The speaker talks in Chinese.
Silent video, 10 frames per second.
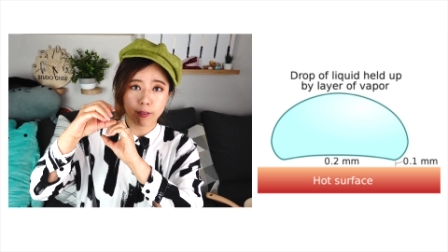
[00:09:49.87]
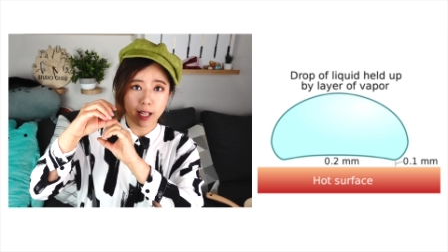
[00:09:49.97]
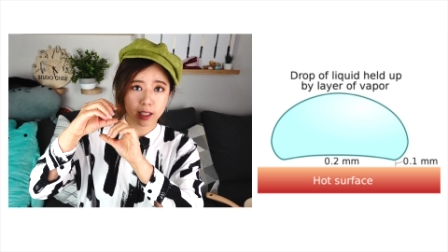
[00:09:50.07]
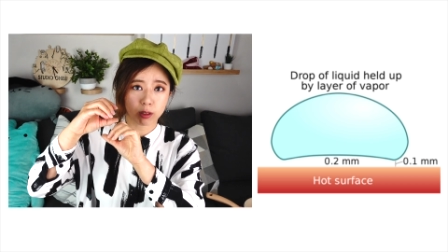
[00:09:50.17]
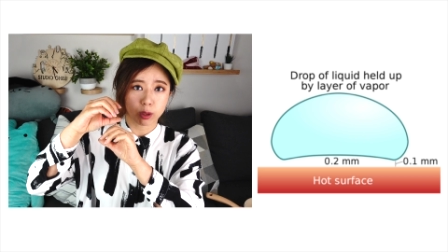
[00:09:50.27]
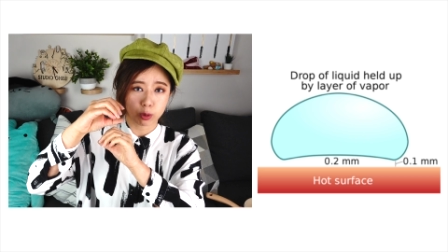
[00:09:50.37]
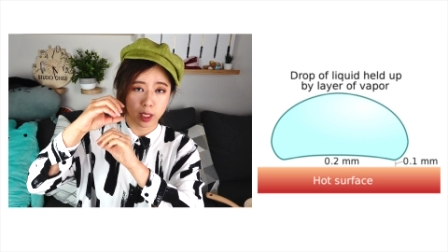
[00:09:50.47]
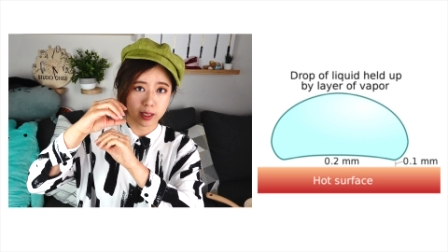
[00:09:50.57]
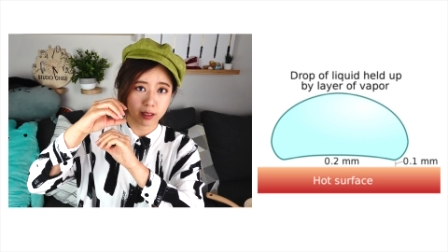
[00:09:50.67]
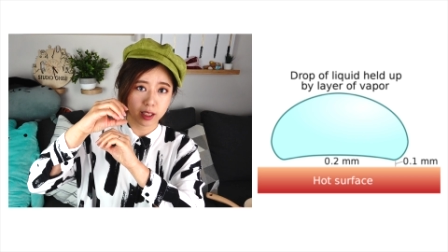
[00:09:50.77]
发掉的水
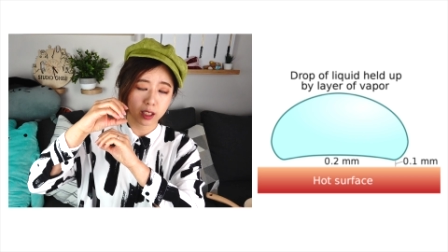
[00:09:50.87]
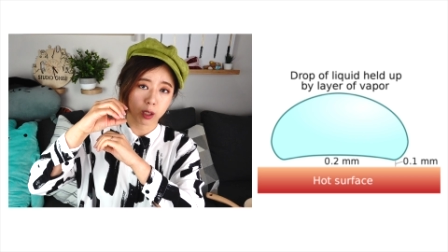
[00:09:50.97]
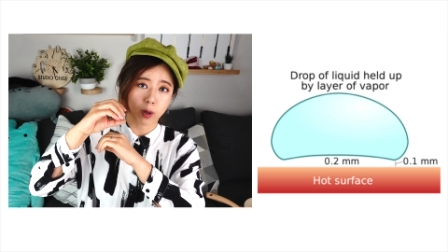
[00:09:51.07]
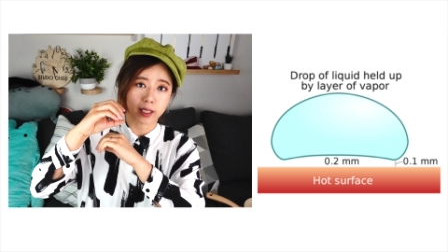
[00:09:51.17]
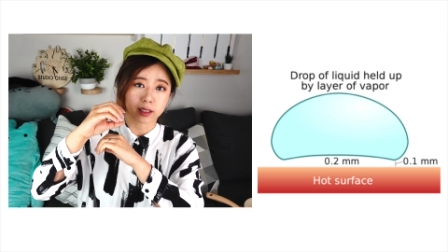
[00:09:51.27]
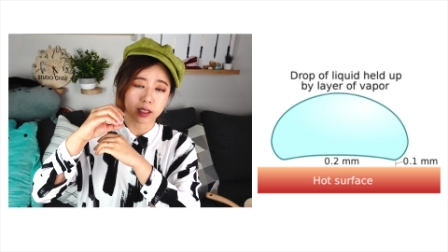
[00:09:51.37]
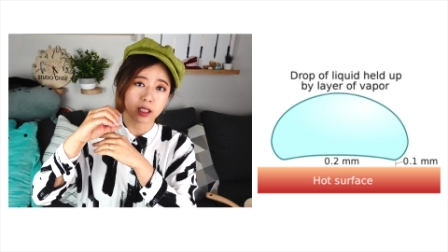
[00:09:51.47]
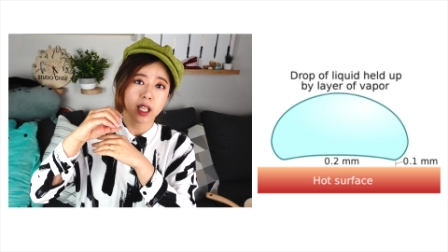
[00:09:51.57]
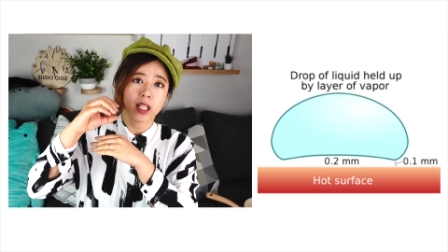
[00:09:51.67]
蒸气的关系，